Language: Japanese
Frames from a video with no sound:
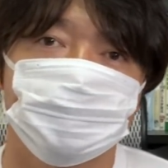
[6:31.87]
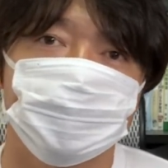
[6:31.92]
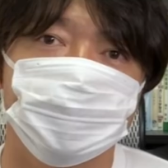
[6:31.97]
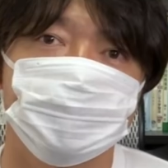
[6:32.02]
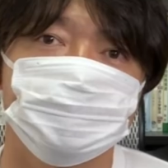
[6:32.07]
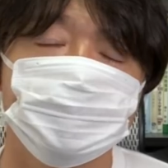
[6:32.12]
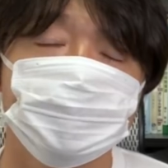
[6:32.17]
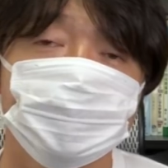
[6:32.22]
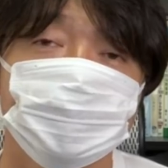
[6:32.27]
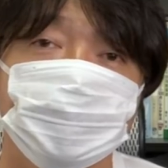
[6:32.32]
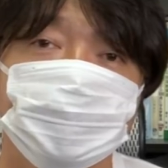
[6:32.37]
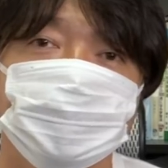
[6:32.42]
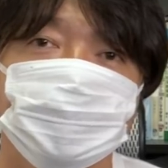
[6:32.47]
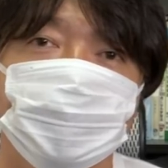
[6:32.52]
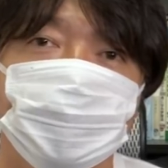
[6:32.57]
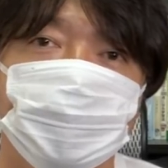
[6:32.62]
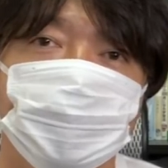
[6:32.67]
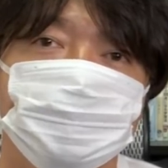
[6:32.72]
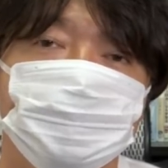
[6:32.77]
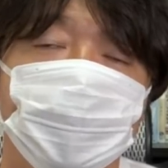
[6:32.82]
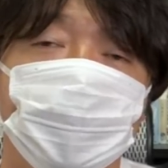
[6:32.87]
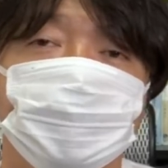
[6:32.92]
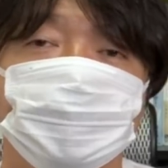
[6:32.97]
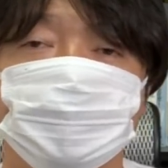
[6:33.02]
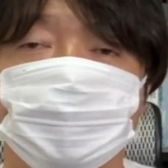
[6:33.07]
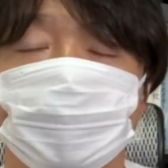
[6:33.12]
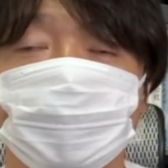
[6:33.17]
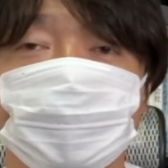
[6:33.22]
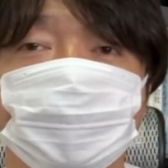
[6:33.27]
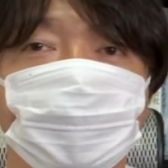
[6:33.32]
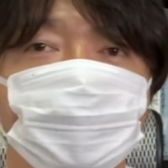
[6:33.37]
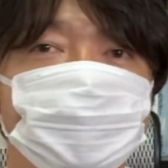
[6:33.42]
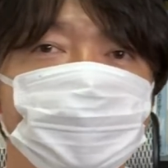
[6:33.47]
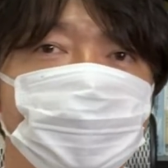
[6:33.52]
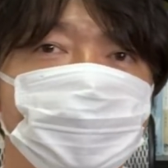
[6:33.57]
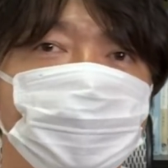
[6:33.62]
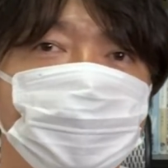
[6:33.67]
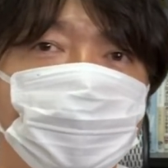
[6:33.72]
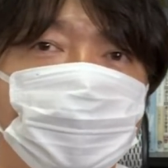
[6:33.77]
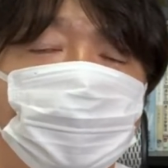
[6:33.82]
自分たちで、まあ、提携
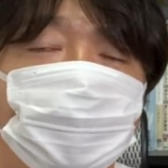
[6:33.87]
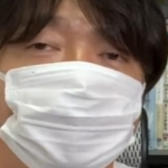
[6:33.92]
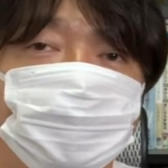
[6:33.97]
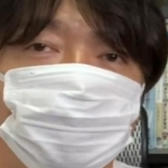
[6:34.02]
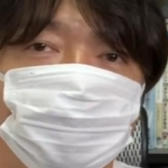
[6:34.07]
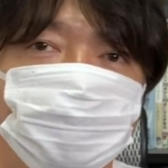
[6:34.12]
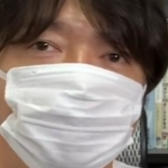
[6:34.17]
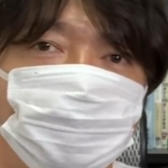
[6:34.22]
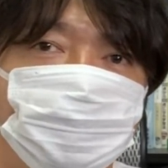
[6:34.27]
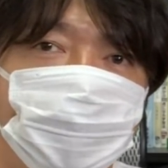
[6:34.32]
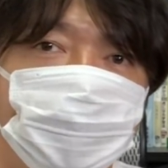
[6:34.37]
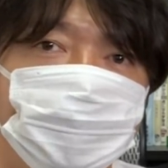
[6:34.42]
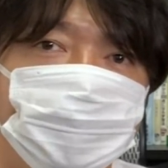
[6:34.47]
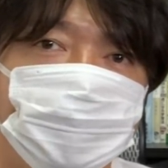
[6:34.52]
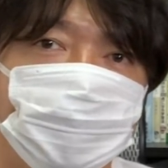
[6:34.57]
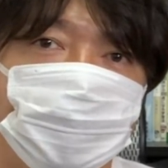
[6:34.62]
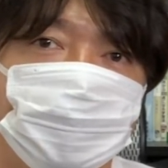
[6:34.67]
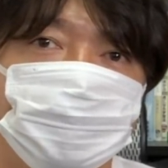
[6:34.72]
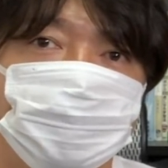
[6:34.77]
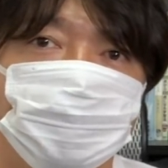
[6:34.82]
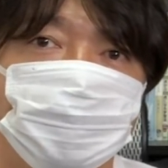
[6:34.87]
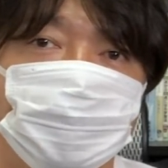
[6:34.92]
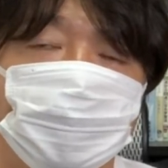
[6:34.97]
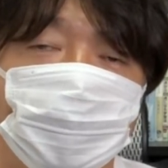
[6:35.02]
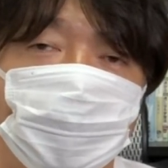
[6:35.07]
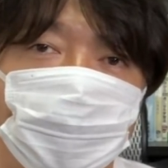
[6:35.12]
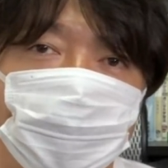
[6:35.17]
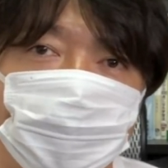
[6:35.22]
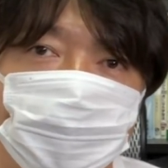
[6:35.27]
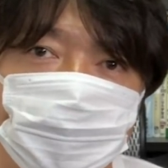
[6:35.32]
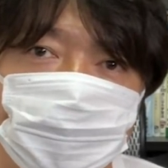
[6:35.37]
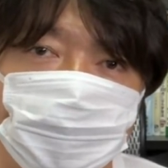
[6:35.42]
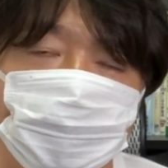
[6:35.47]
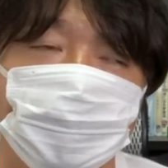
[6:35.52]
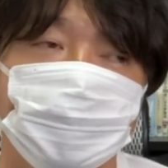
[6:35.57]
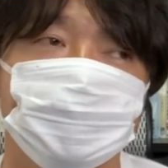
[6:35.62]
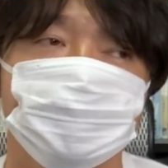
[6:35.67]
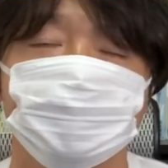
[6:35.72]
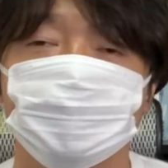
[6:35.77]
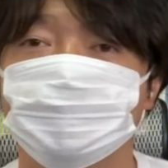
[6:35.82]
先でね、ジョイントベンチャーって言って、
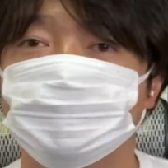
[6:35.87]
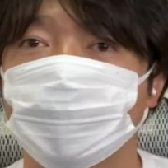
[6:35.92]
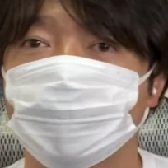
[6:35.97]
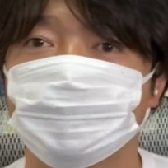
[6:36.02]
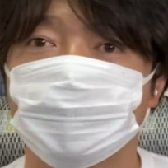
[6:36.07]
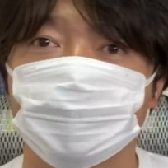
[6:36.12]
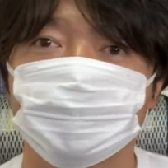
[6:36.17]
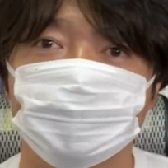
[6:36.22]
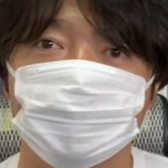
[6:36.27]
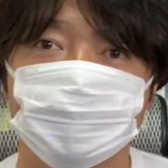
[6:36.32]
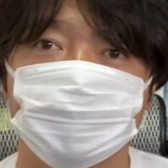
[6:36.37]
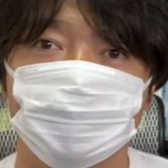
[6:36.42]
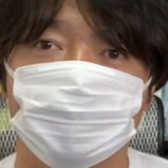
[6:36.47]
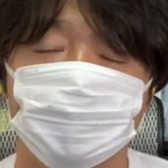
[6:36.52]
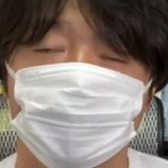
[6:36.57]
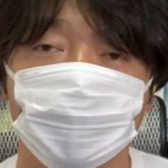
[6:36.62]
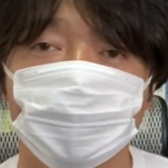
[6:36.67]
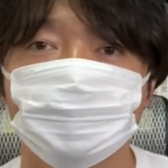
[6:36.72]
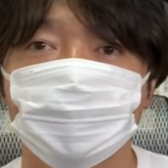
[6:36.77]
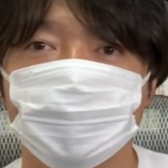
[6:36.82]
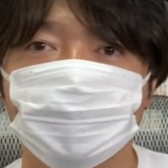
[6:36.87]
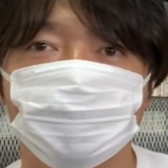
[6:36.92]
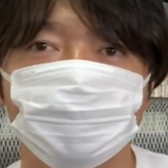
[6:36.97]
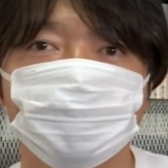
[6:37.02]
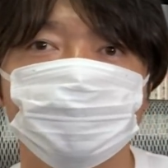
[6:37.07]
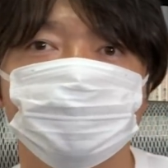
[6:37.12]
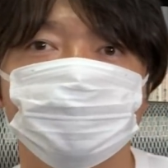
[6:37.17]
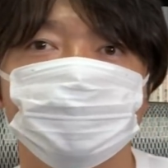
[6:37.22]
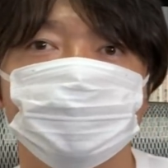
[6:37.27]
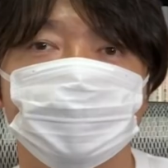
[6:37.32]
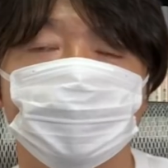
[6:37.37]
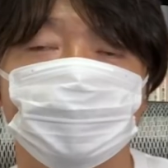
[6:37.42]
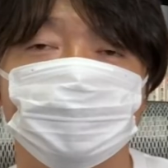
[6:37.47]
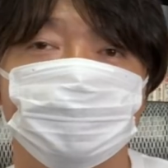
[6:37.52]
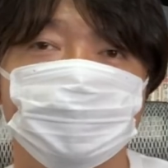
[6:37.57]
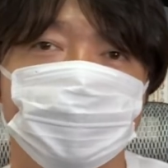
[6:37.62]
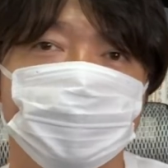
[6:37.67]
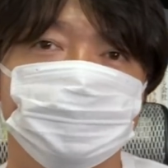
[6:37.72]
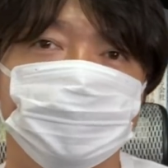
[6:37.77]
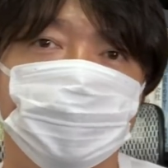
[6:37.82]
えする場合もあるんですけども、例えば伊藤忠さん
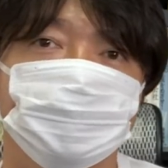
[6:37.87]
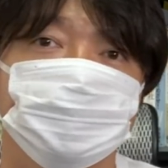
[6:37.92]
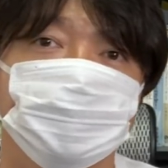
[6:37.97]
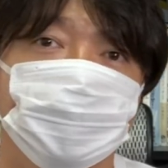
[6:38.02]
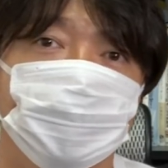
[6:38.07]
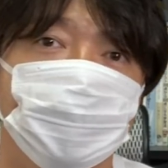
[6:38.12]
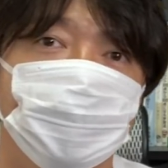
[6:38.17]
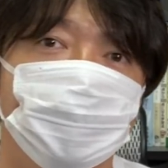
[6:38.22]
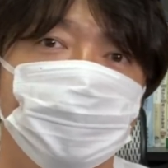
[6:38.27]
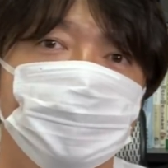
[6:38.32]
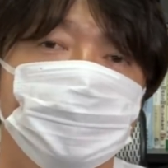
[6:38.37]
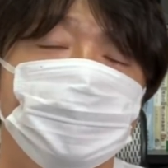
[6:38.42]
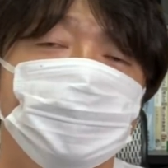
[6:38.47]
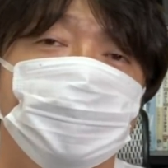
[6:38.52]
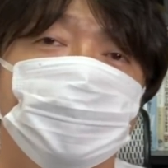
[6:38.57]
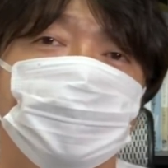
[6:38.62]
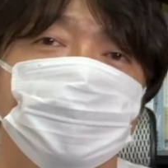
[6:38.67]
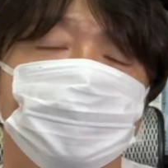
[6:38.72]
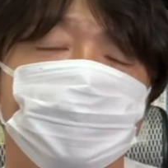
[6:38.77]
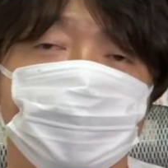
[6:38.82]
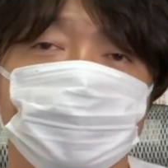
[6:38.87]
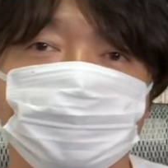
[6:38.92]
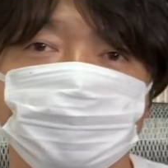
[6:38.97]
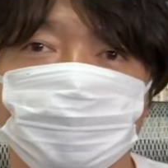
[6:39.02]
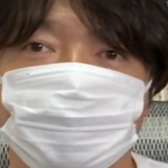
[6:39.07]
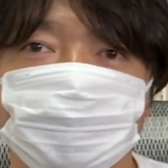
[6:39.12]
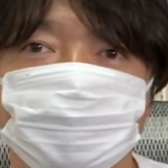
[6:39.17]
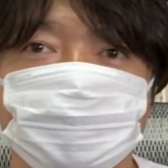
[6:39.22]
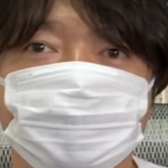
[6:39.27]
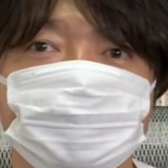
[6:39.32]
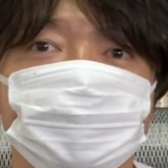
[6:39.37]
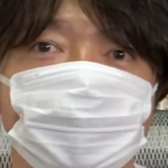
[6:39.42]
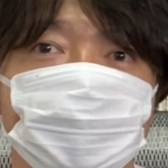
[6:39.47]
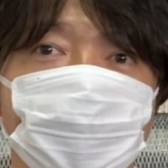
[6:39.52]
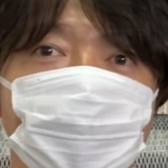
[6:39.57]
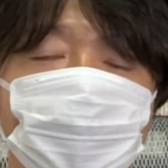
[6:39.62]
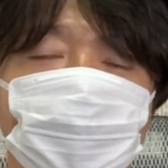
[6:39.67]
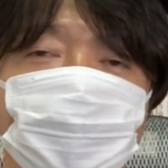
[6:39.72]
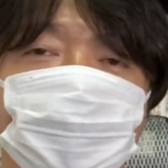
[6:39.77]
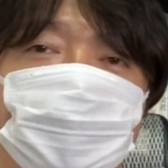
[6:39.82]
とセブンイレブンが、えタッグを組んで
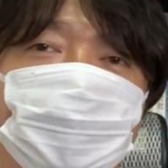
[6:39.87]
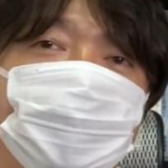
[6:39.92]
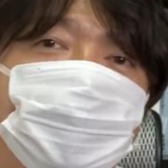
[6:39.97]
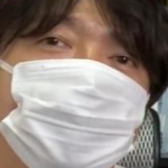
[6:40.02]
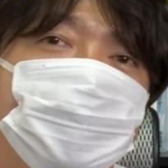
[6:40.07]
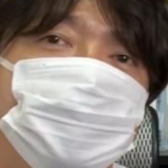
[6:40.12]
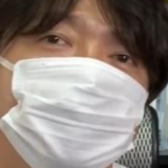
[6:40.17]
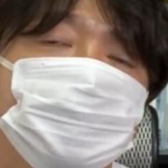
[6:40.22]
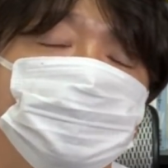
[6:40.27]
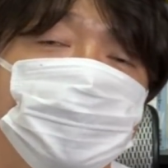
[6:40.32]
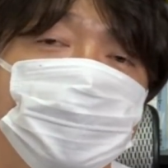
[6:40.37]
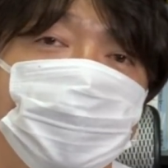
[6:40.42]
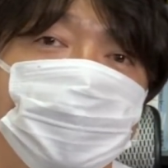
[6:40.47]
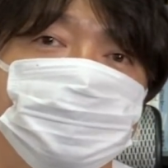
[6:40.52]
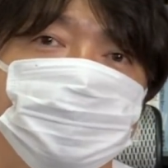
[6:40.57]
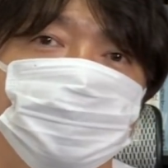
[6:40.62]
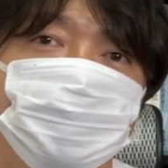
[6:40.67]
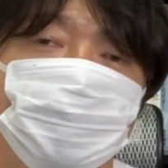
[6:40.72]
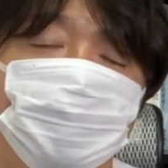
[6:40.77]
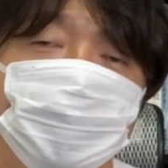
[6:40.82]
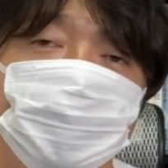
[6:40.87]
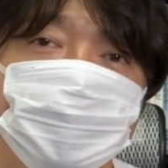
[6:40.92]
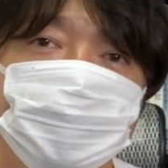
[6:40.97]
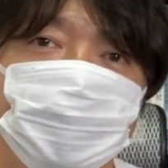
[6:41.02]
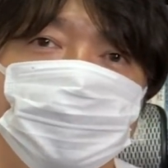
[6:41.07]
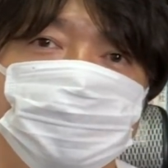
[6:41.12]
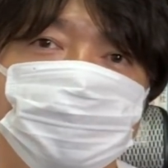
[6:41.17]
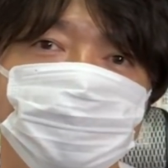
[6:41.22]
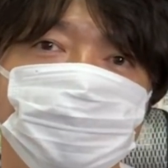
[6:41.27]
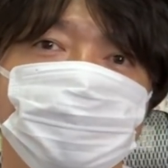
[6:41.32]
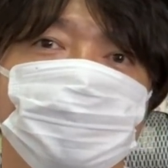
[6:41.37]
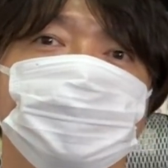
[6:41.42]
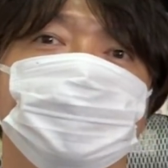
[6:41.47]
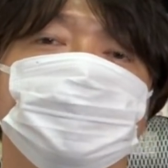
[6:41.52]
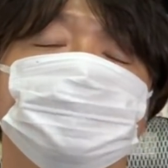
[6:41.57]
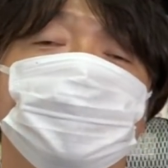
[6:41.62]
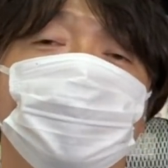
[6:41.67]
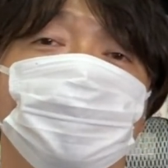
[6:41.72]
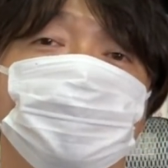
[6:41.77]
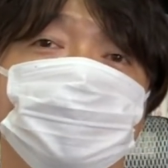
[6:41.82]
ね、えセブンイレブンオリジナルの、
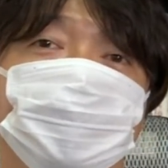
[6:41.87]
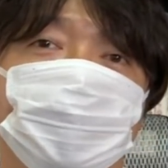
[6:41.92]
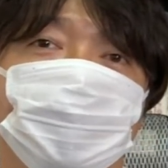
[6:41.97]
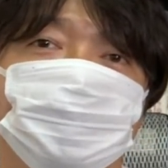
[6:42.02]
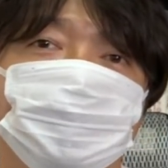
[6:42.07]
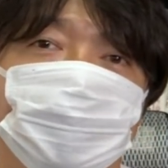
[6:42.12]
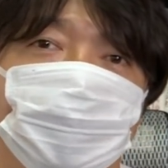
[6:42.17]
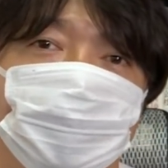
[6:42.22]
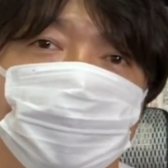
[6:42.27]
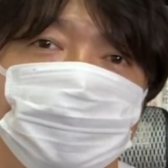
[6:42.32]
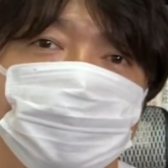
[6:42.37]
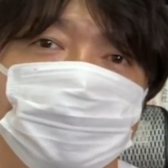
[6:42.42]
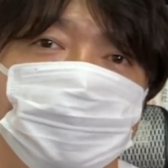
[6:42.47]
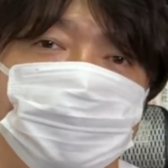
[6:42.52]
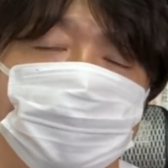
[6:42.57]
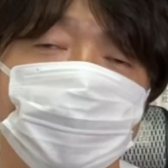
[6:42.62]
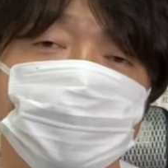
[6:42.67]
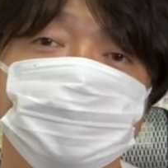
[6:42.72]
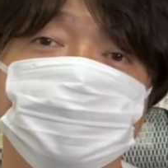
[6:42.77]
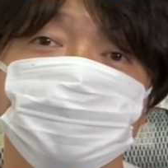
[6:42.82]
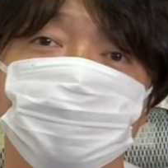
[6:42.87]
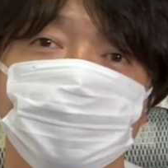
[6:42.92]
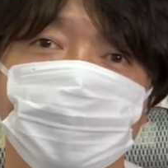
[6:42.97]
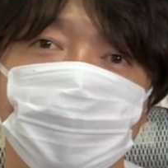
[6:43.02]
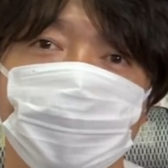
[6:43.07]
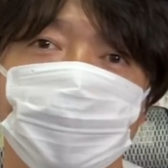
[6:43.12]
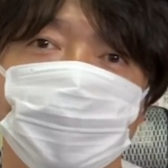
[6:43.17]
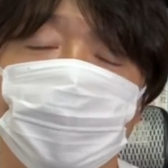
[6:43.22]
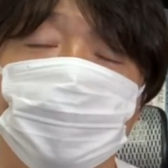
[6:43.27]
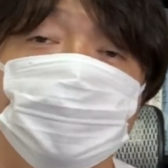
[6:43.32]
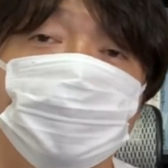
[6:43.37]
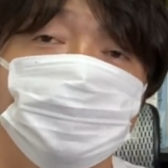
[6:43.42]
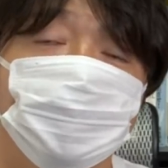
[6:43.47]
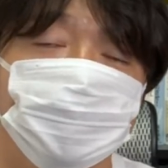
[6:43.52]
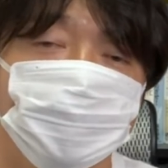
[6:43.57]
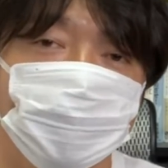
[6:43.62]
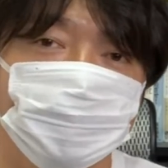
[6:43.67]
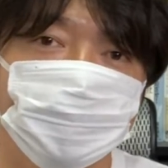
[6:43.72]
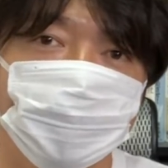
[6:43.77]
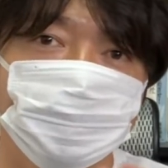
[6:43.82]
まあ、お茶を出すとか、あとは
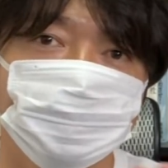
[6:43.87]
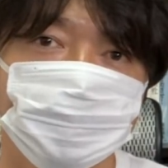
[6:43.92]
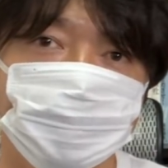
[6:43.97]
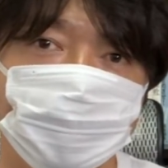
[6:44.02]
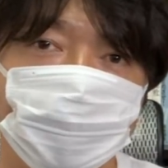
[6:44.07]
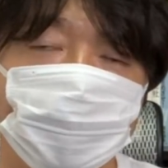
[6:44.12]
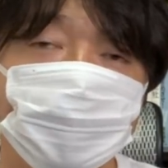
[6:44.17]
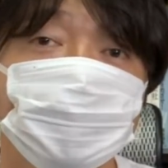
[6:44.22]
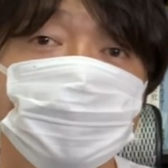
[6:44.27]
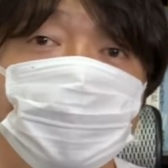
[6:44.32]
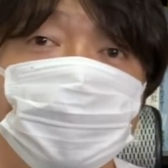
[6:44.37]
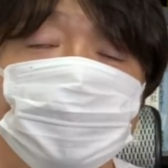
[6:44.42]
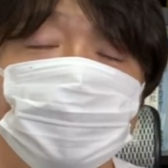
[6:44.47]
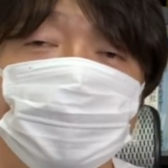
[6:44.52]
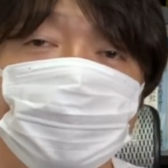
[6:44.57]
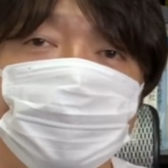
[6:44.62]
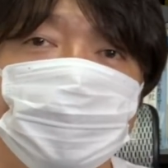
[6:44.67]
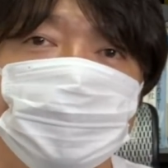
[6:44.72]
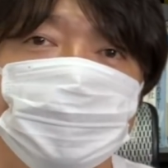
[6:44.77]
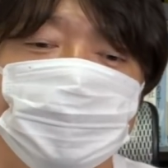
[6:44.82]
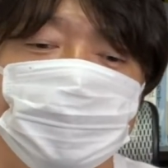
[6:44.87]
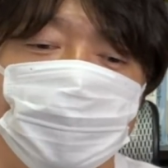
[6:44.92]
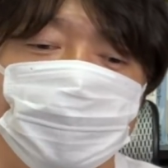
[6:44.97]
もうセブンイレブン単体でね、